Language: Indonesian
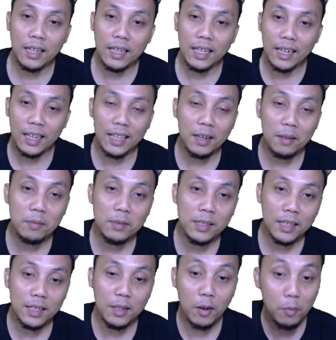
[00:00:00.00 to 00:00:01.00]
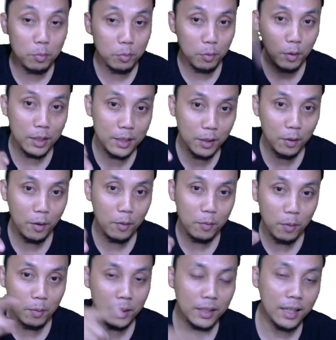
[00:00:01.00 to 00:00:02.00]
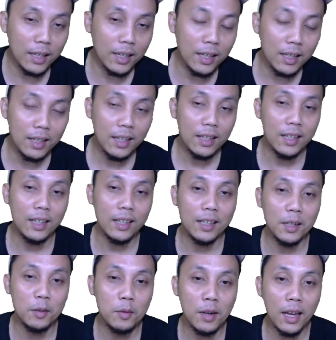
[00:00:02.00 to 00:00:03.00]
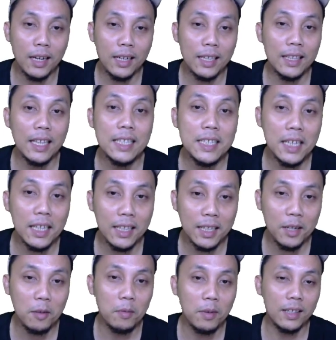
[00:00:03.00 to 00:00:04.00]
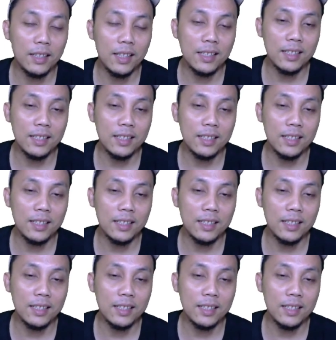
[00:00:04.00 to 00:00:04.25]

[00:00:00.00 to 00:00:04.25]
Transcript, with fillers: kira-kira uh, bisa jawab tulis di kolom komentar ya uh, kegunaan kita chat ke nomor kita